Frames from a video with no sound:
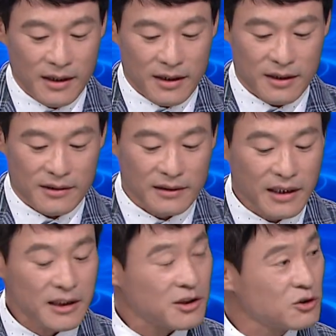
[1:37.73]
예,
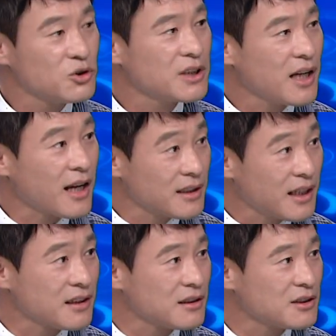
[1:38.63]
상당히 전주시의
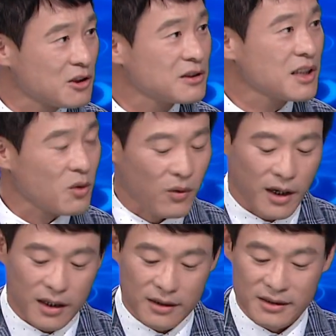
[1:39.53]
안일한
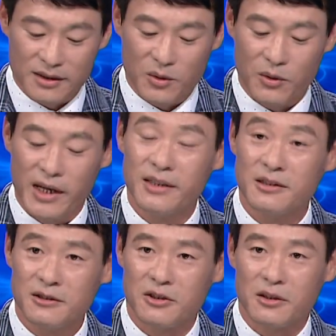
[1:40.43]
정책과 그리고
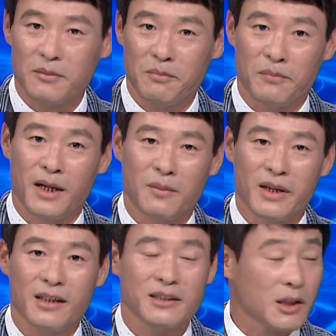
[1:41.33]
행정적
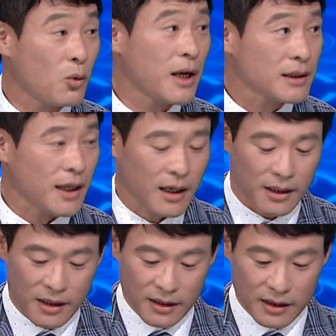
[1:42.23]
빌미를
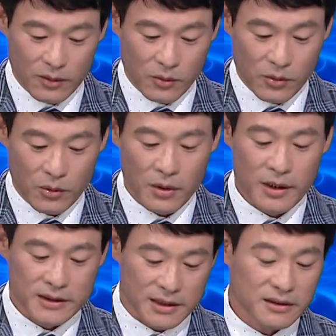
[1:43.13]
제공했다라고
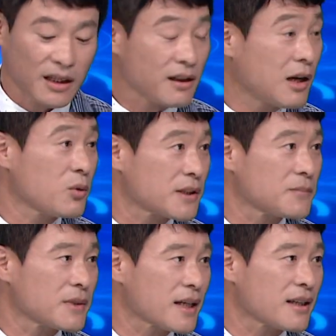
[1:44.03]
질타를 하고
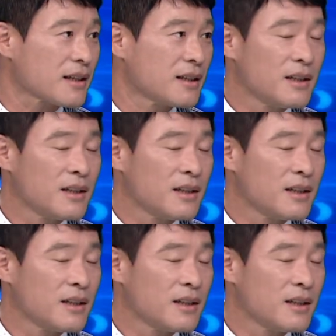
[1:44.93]
있습니다.